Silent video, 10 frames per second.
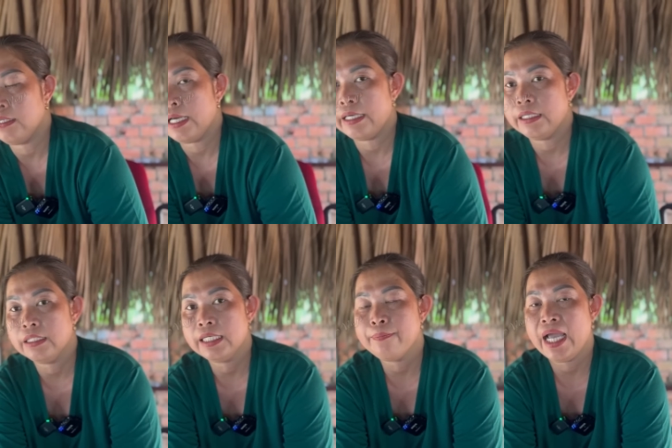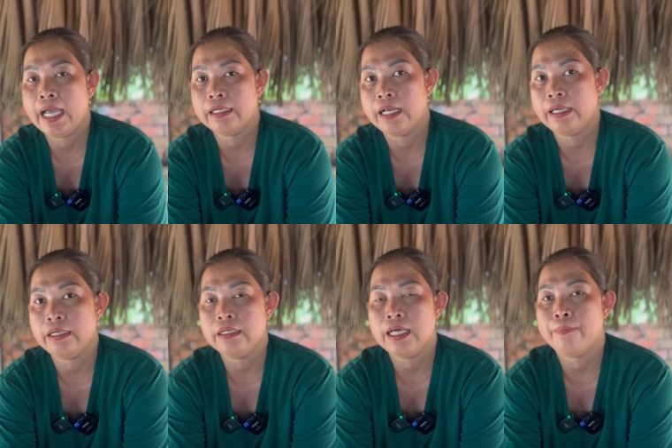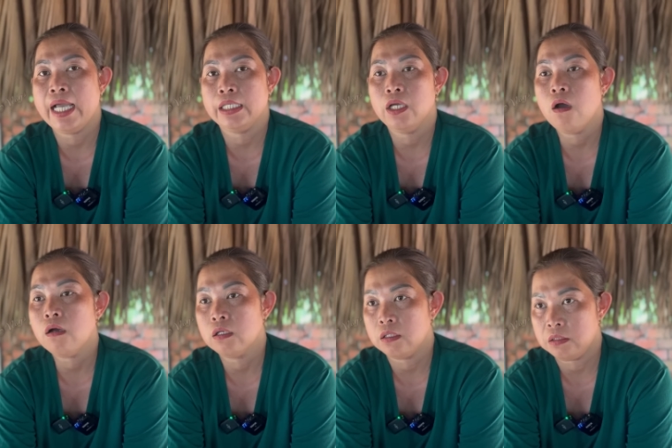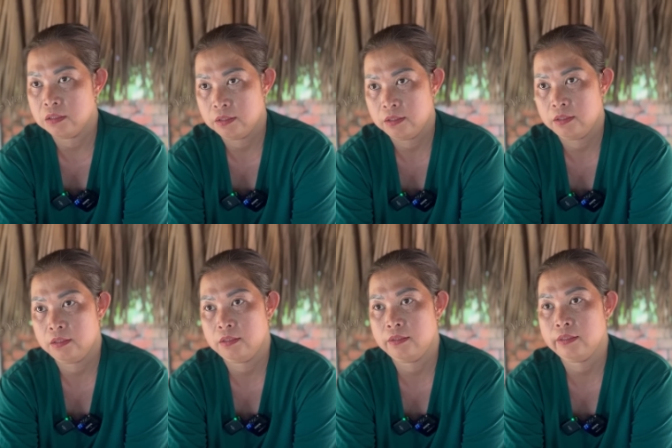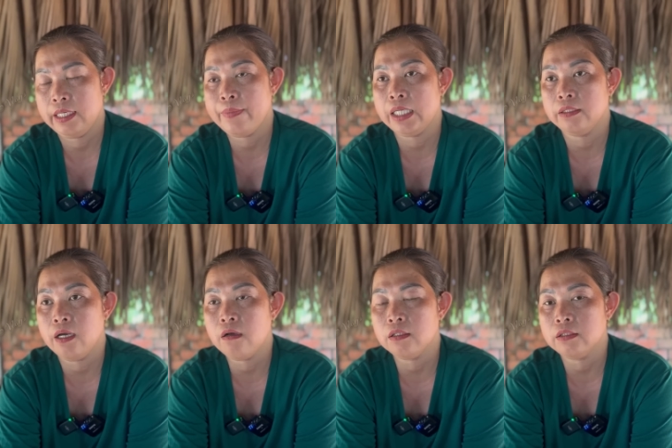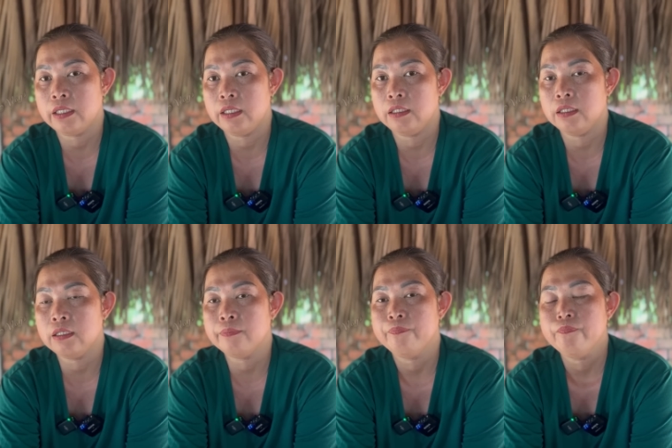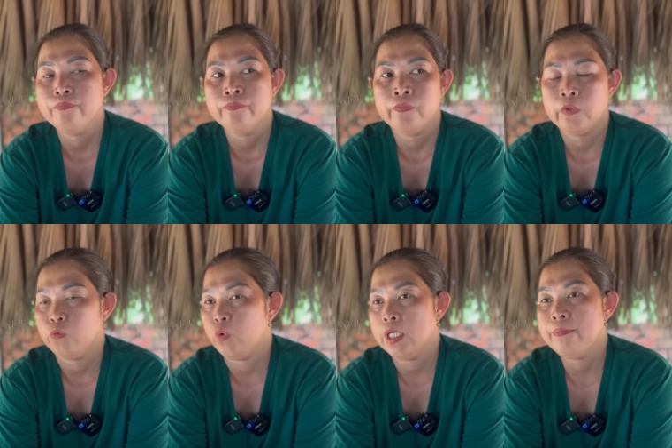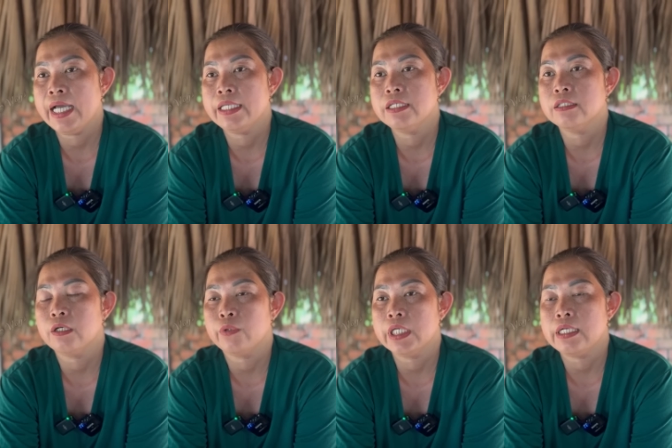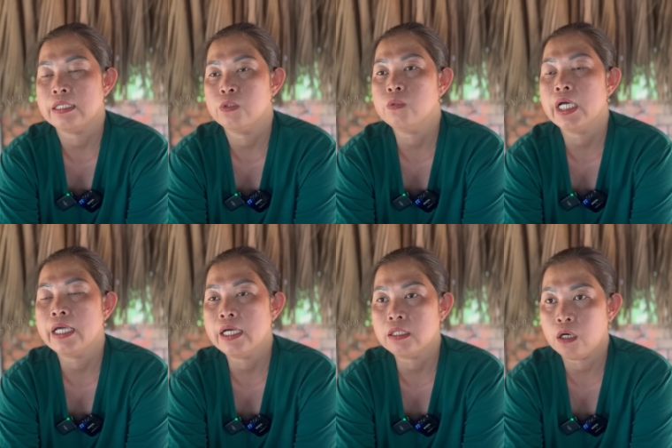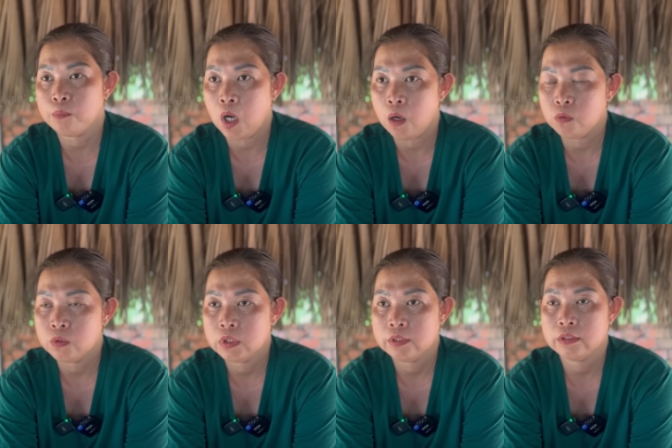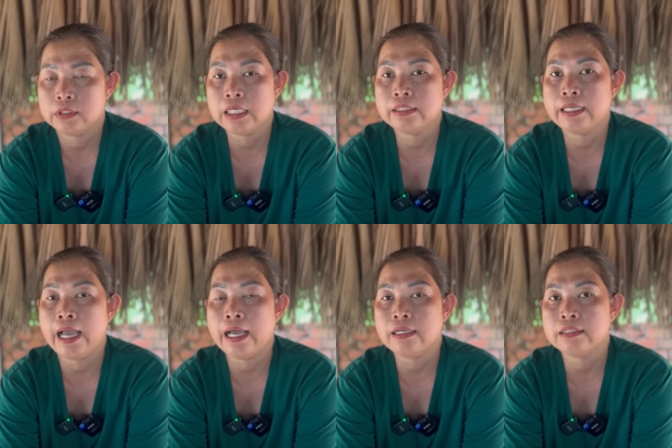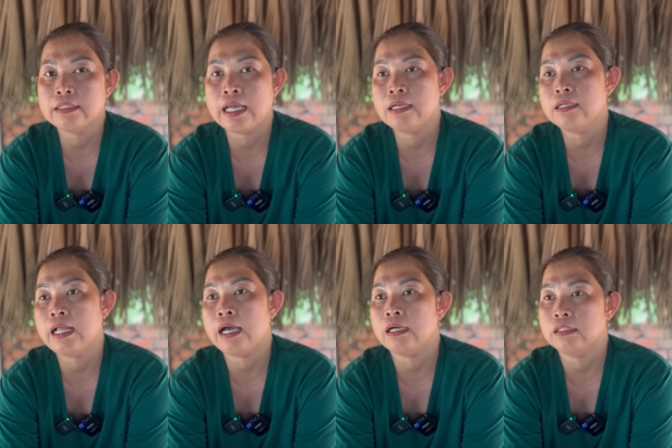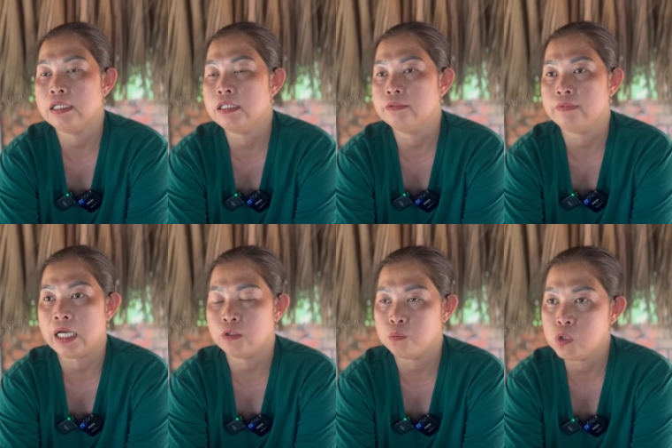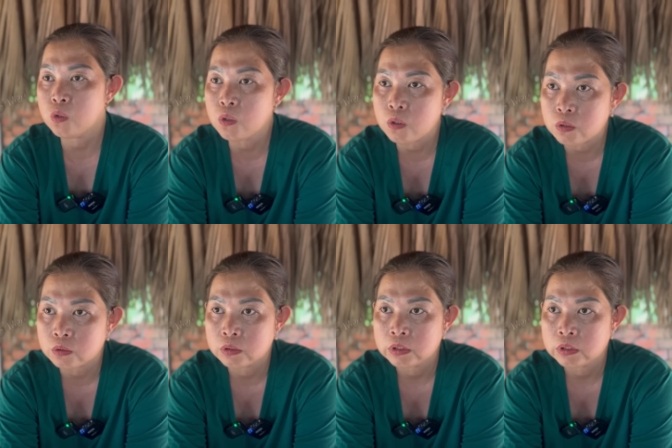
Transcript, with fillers: này á, cái màn này á, là màn chót rồi cái màn chót thì á, quỷ ma dương đầu kia là xuống thế hết toàn bộ tất cả thánh thần tiên phật cũng xuống luôn